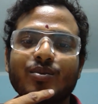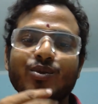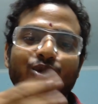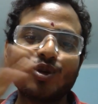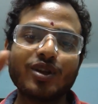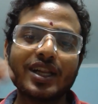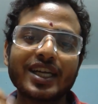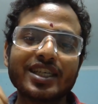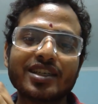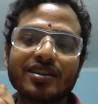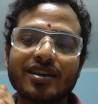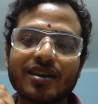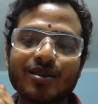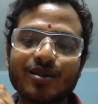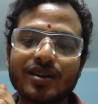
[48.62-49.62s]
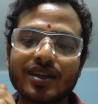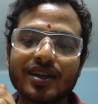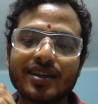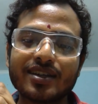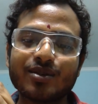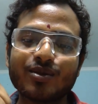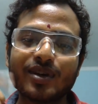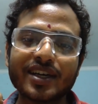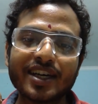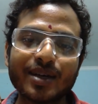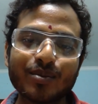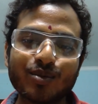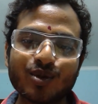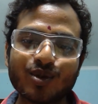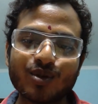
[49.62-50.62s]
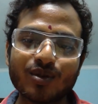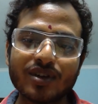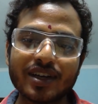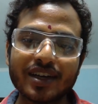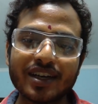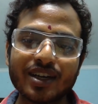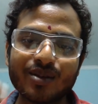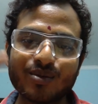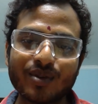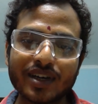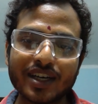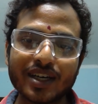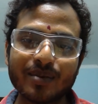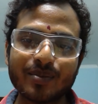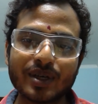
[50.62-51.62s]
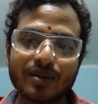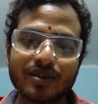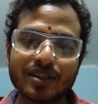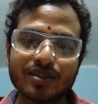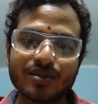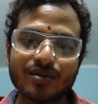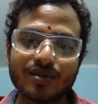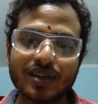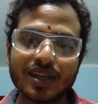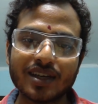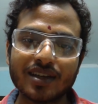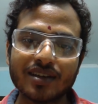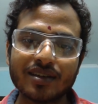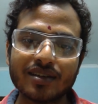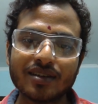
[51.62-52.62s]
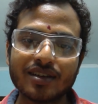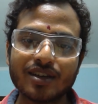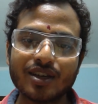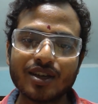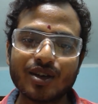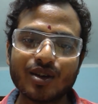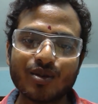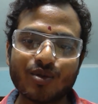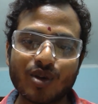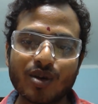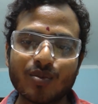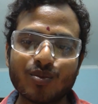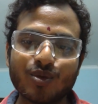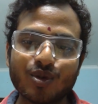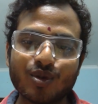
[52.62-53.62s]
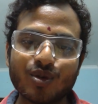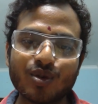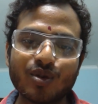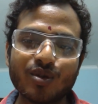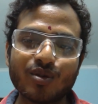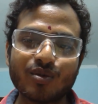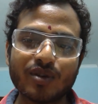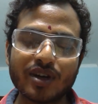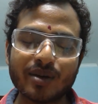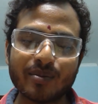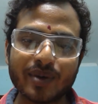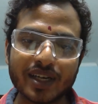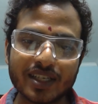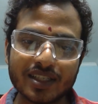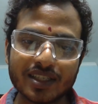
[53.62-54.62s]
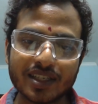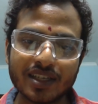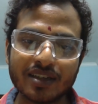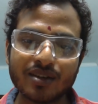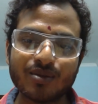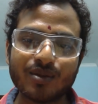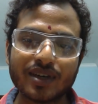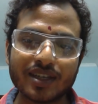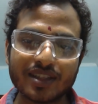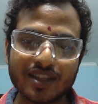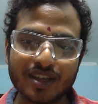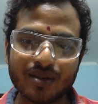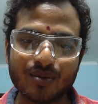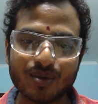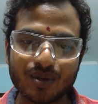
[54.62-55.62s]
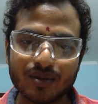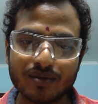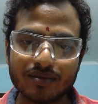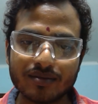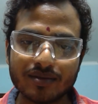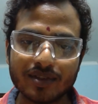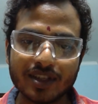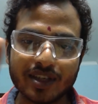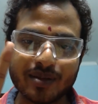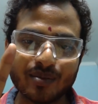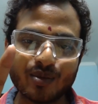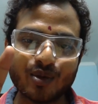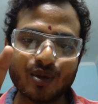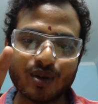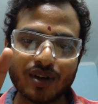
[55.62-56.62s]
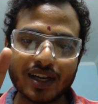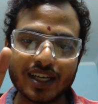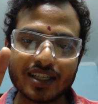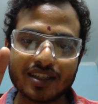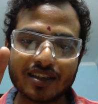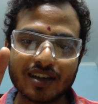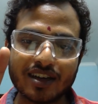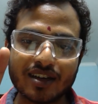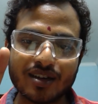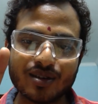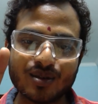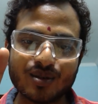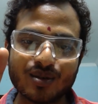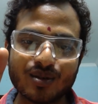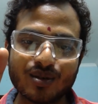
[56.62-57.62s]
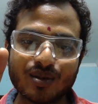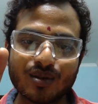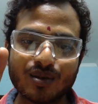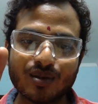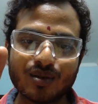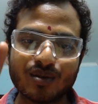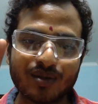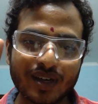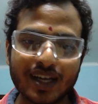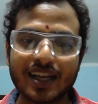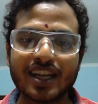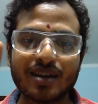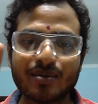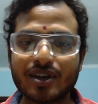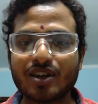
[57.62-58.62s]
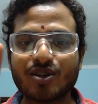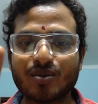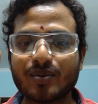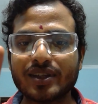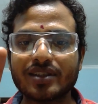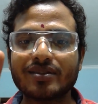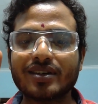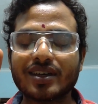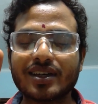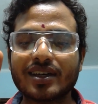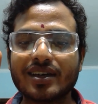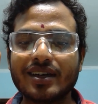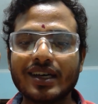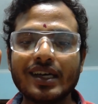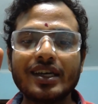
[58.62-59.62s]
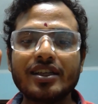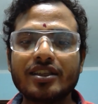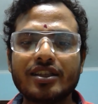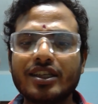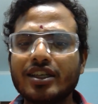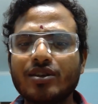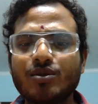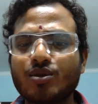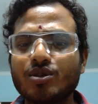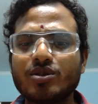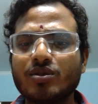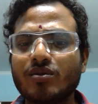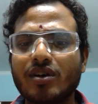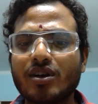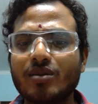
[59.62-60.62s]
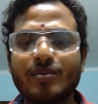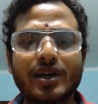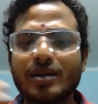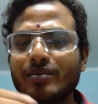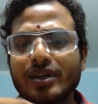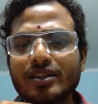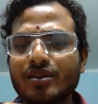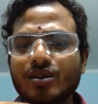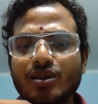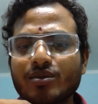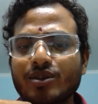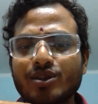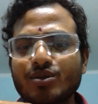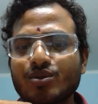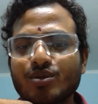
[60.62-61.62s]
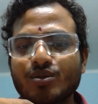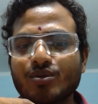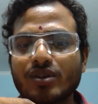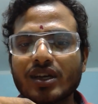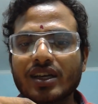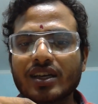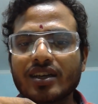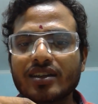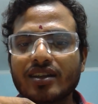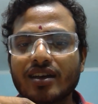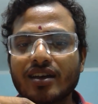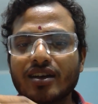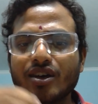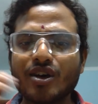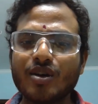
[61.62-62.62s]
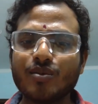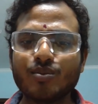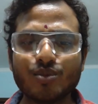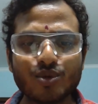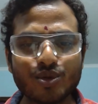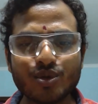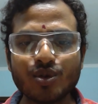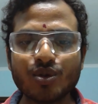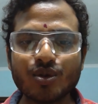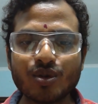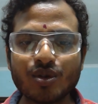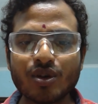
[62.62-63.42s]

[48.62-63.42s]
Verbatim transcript: మూడు లక్షణాలు ఉండాలి ఒకే బుక్ ఉండాలి ఒకే ప్రవక్త ఉండాలి ఒక బుక్కు ఒక మనిషి ఒక దేవుడు ఈ మూడు లక్షణాలు ఉండాలన్నమాట ఒక మతం అంటే దీనికోసం వాళ్ళు మన మతంలో వెతుకుతూ ఉన్నారు కదా ముందు